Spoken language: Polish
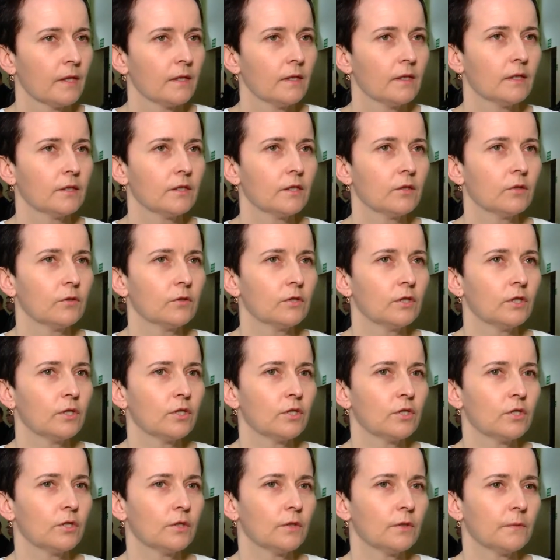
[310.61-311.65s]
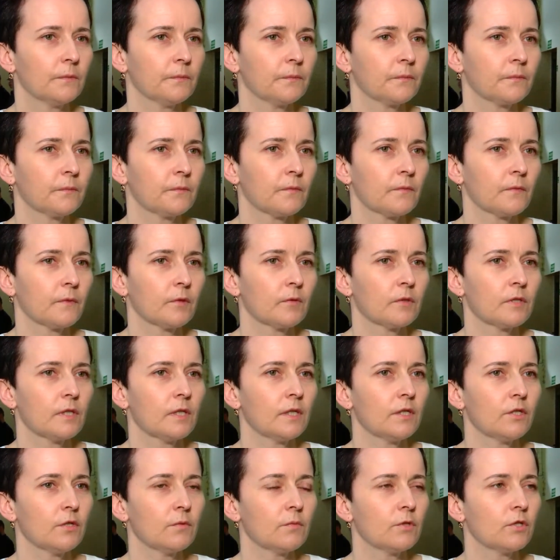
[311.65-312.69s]
Dlatego też
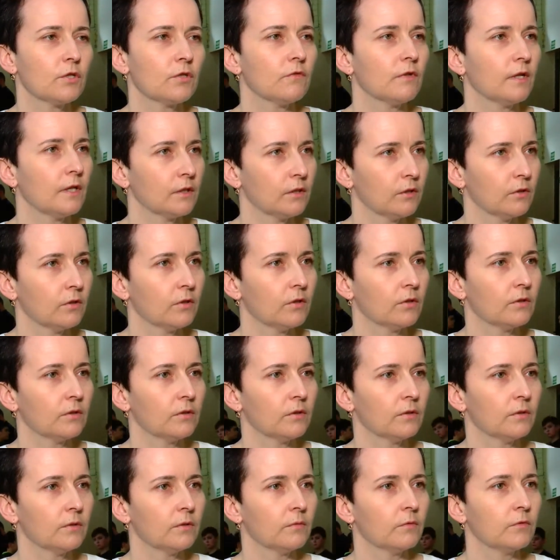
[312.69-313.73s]
uznaliśmy, że warto e,